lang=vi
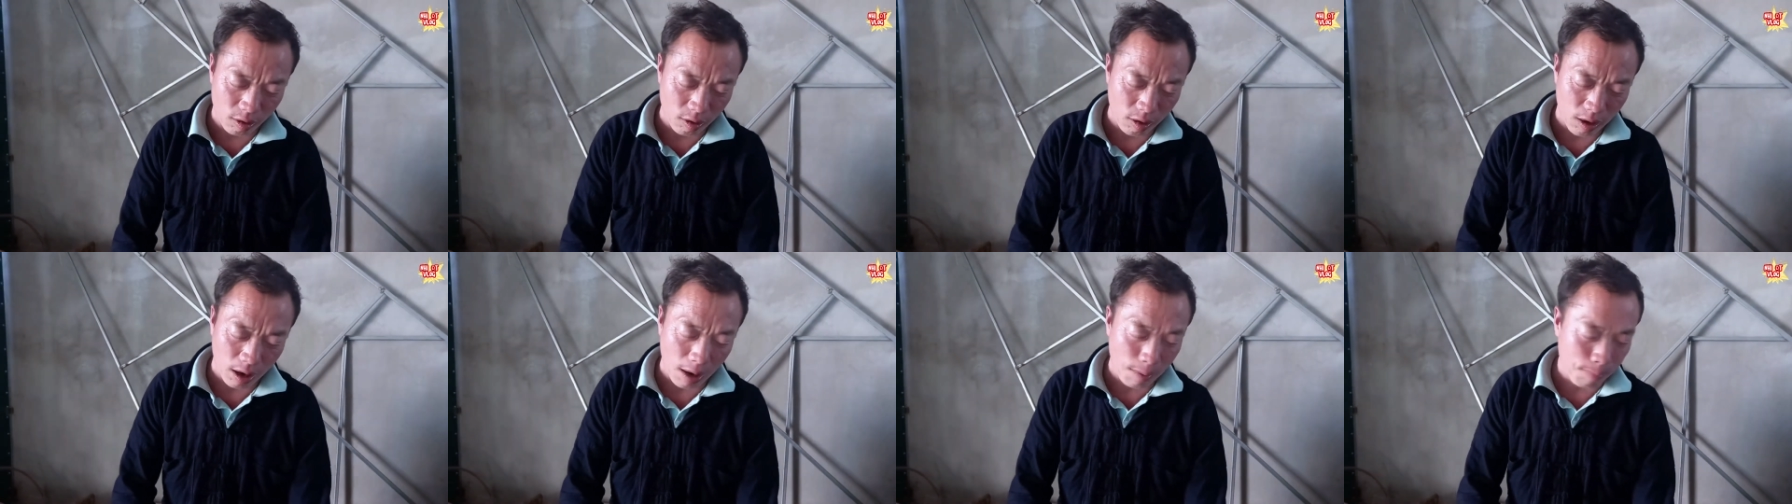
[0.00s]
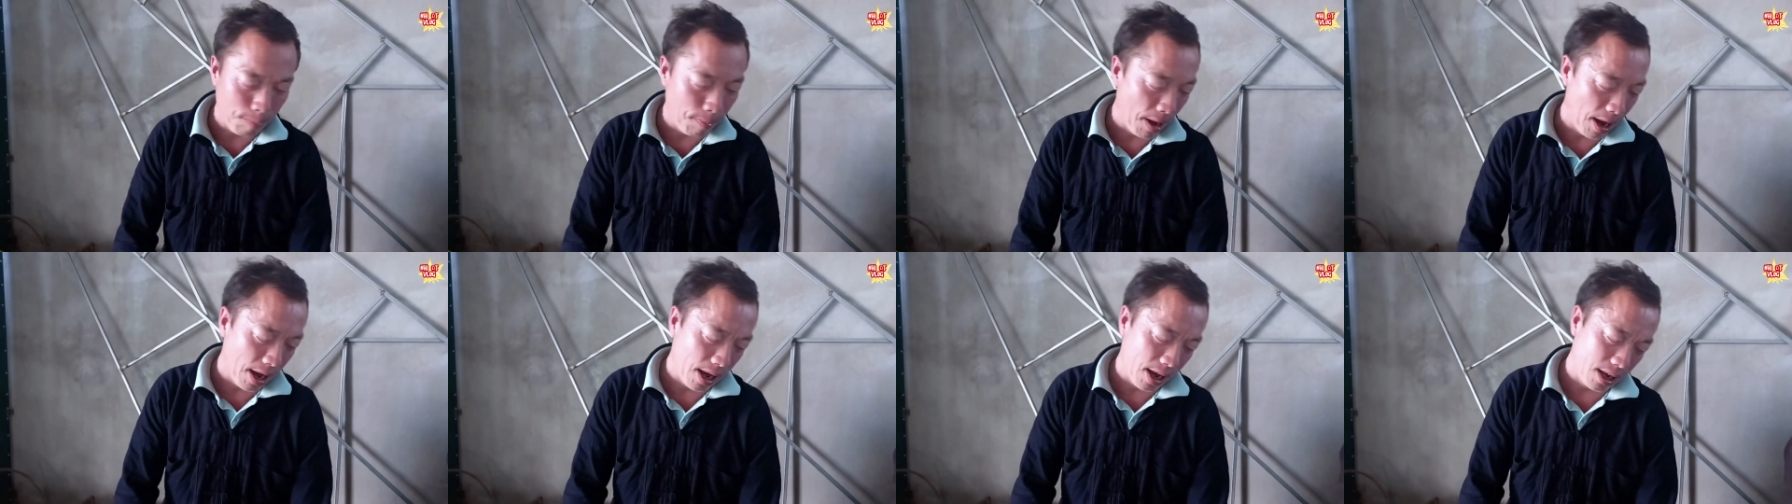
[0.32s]
và
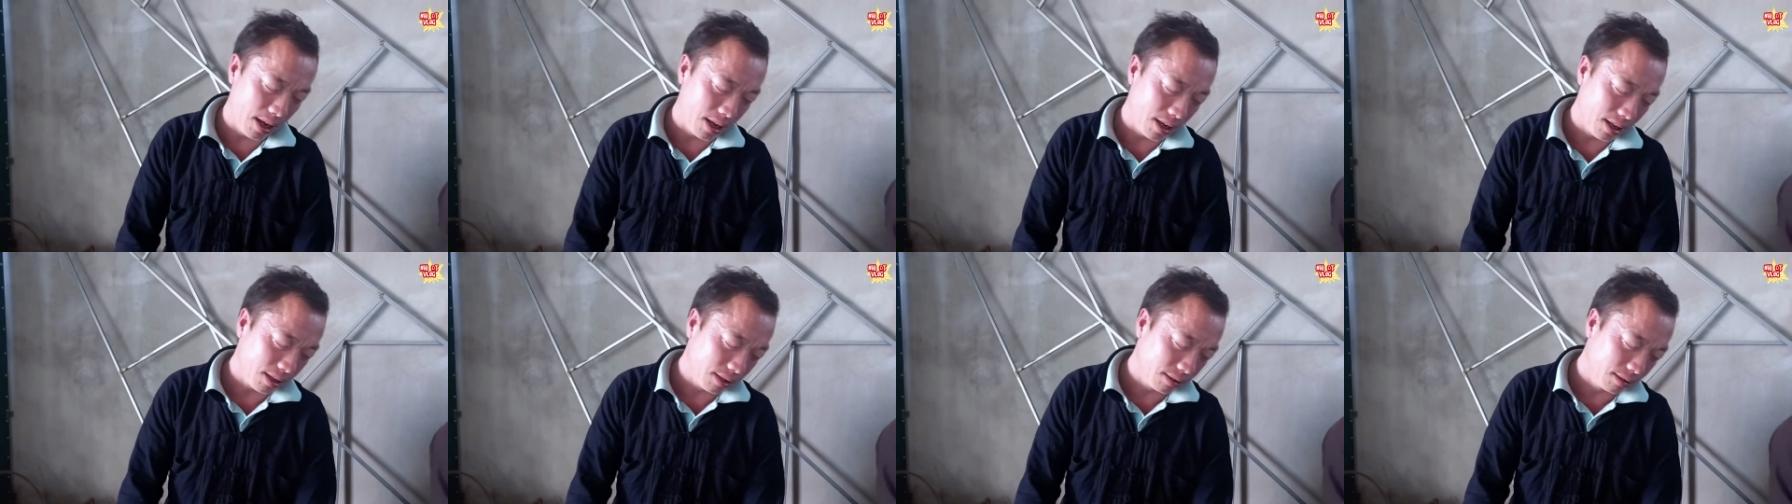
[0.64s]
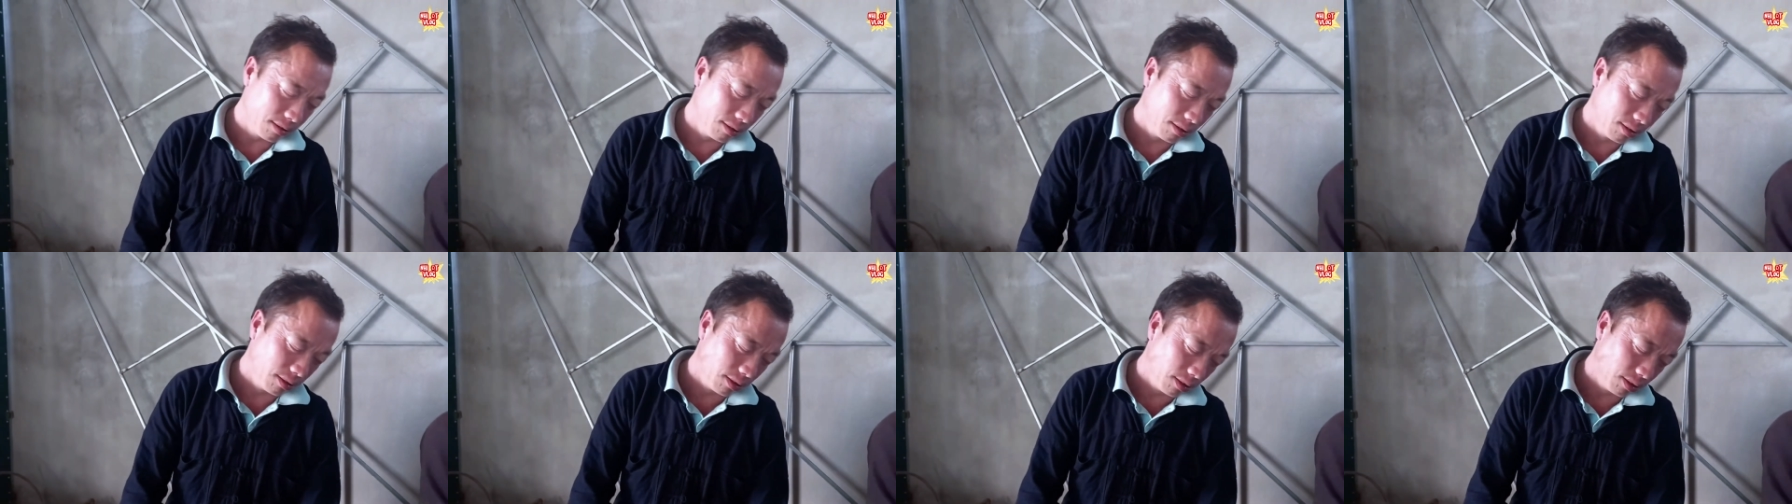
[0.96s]
cuối cùng
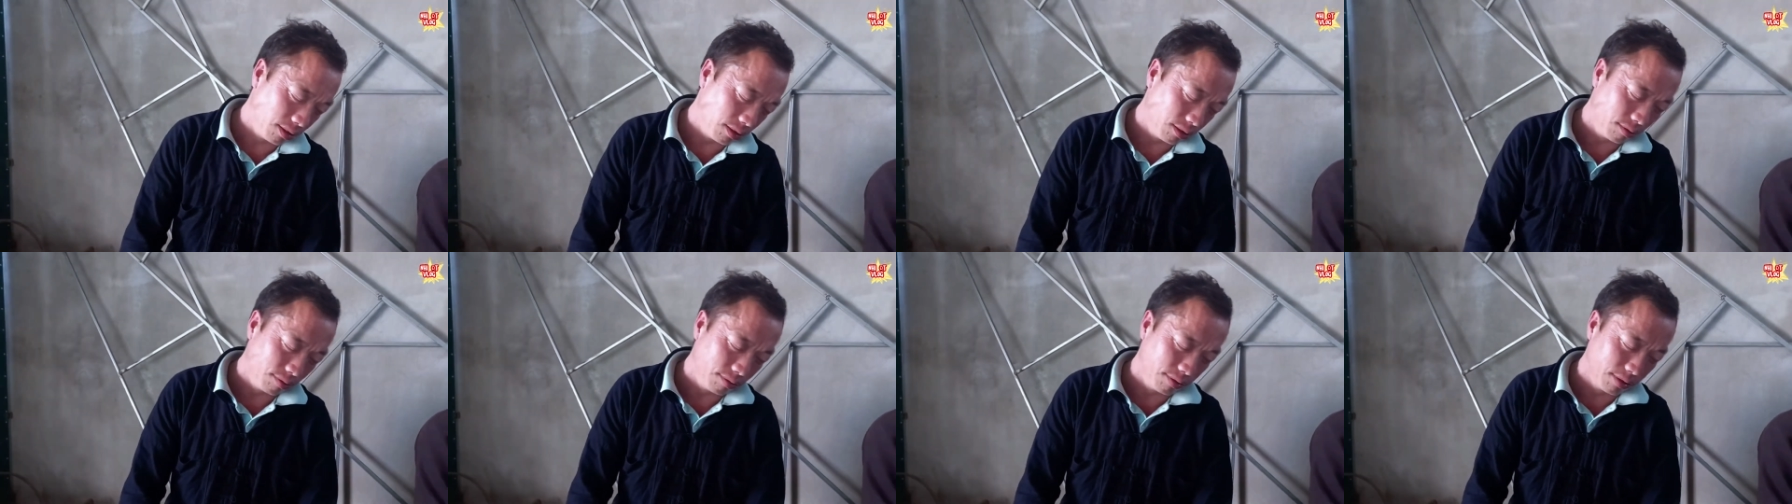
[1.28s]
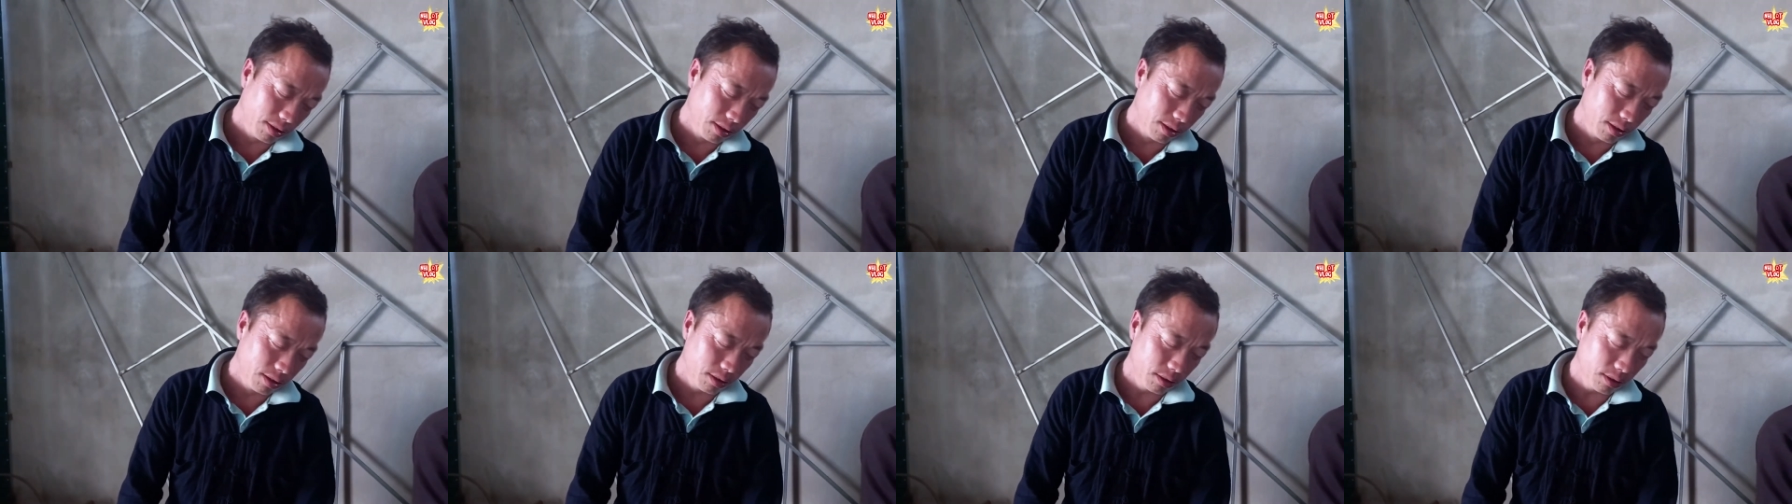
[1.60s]
quay lại những
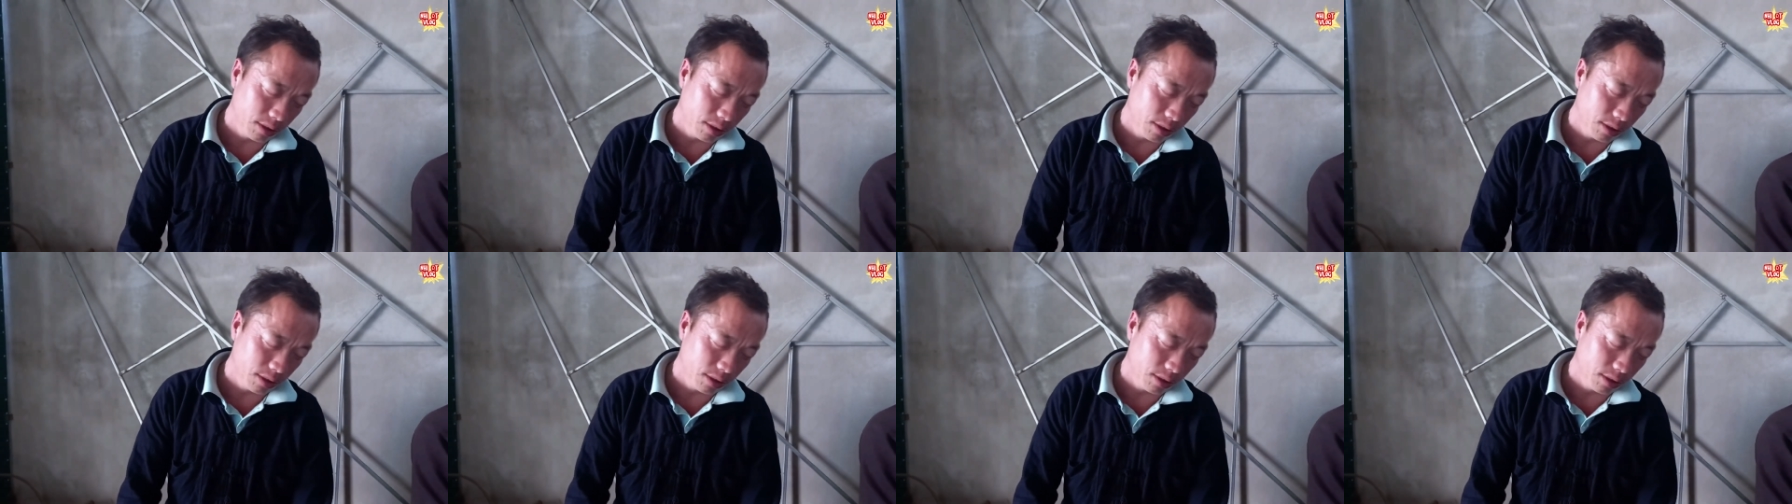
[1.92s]
cái clip